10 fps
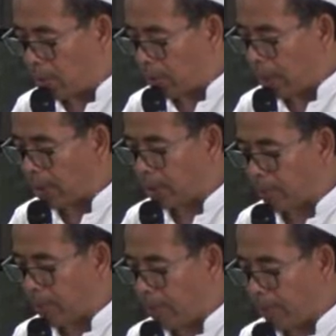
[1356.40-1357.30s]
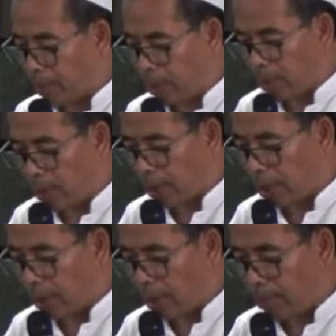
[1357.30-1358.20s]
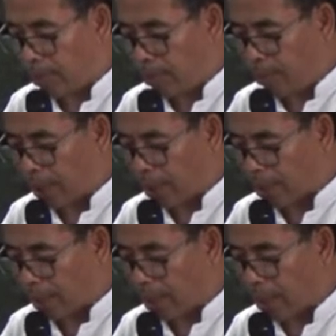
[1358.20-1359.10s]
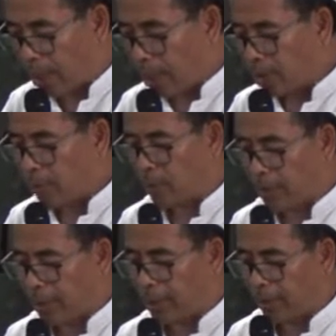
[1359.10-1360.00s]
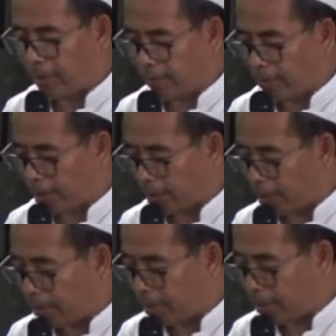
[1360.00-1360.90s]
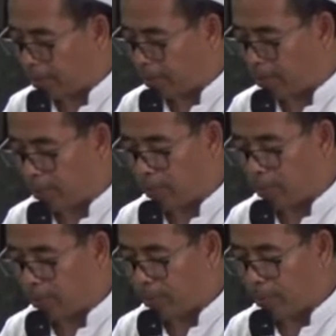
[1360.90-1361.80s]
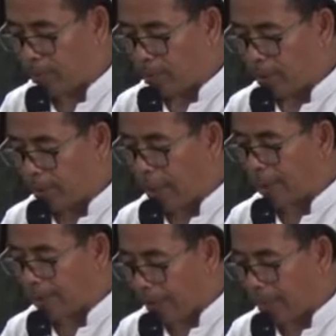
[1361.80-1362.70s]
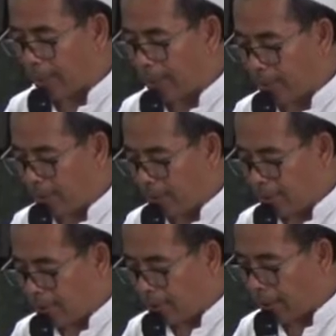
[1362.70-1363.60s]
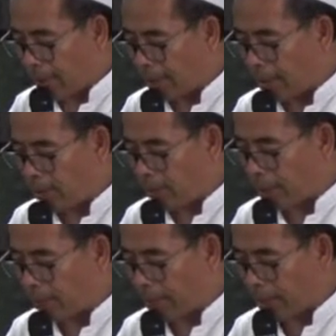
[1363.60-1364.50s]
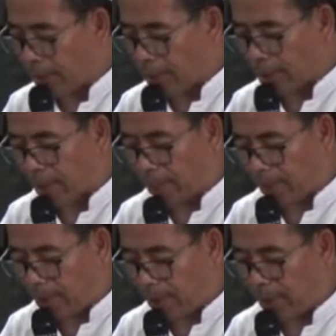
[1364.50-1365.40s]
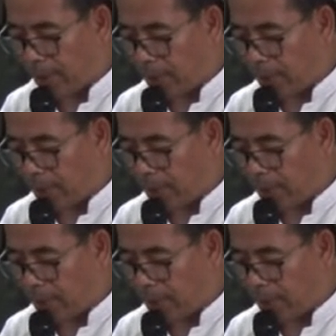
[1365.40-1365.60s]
tiang sepai pun dari Ibu Hajah Suci berarti ibu Narta Rahayu KPR Asabri